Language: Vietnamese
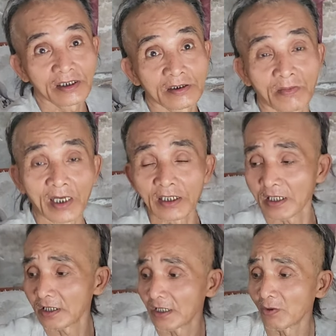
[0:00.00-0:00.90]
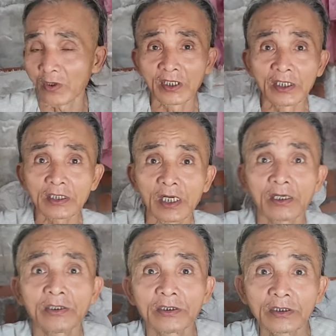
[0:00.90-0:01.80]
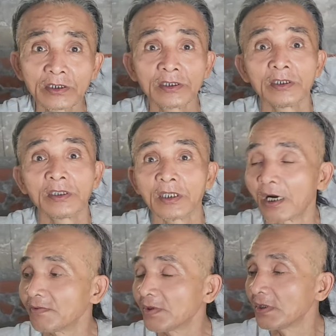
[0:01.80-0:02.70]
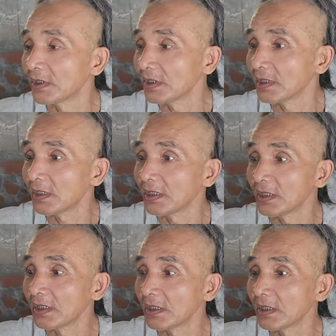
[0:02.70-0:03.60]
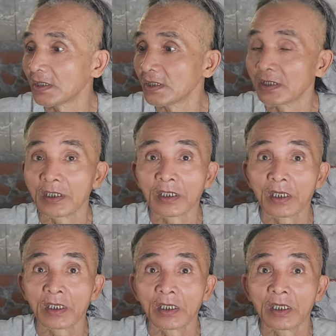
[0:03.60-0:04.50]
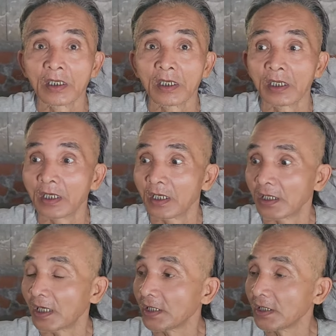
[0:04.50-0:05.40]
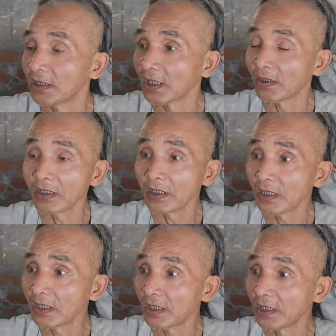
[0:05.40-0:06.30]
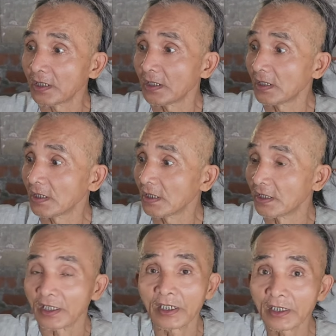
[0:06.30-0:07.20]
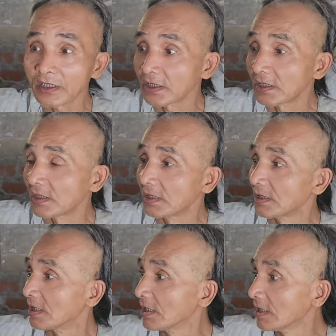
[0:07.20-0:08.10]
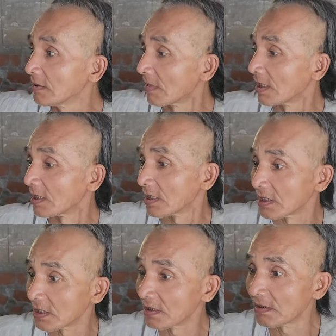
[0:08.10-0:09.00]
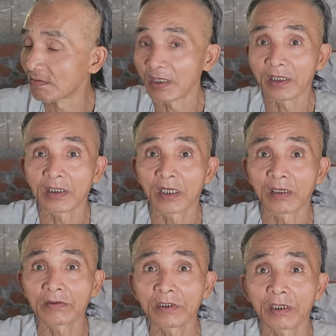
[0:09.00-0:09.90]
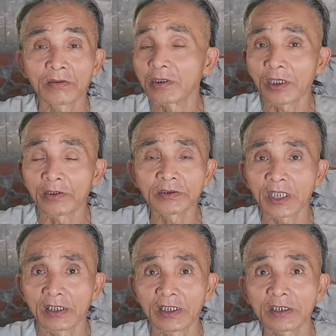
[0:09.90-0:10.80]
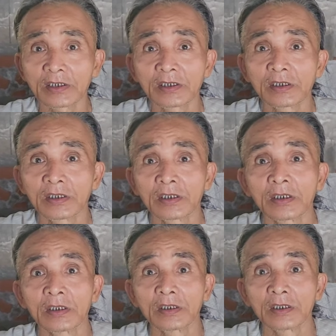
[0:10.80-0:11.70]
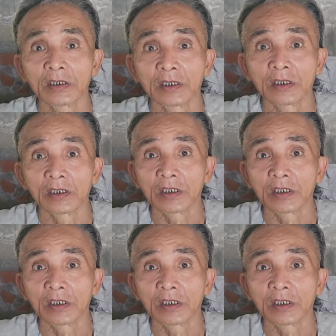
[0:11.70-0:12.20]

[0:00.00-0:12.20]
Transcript: à đâu có nước đâu à không có uh... ở đây không có cây nước hả ở đây ta có uh, điện nước điện nước mà mình không không không xài nước không xài nước cây